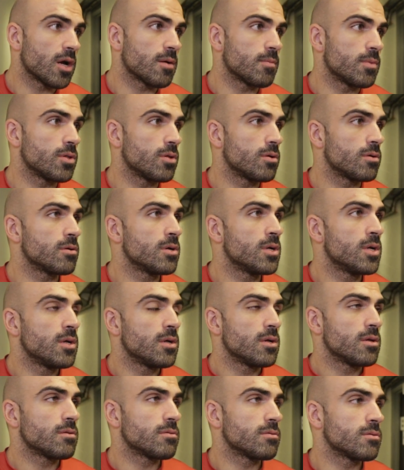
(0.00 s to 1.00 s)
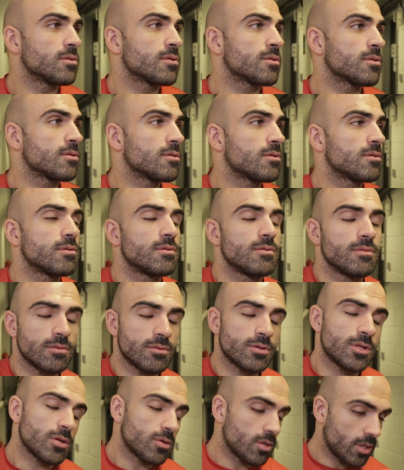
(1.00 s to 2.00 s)
jakby no
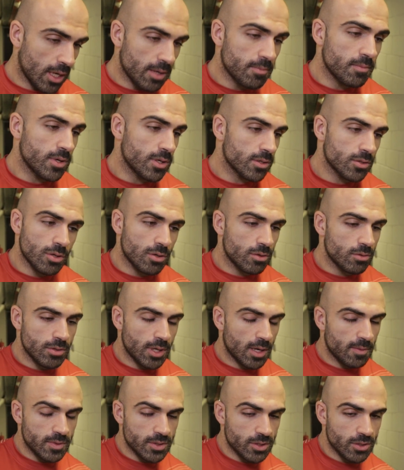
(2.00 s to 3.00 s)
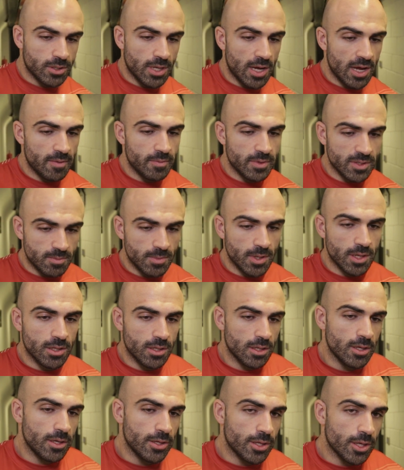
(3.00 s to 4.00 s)
to, tak, to jakby zostaje
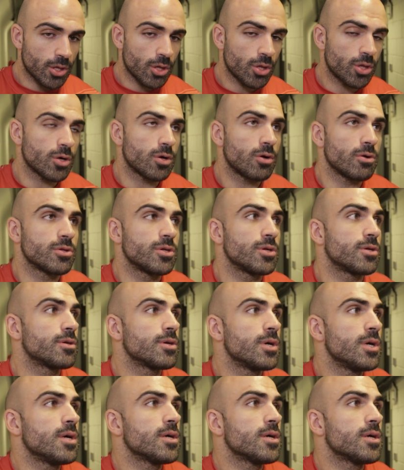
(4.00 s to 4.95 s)
bezmienne i cieszę się, choć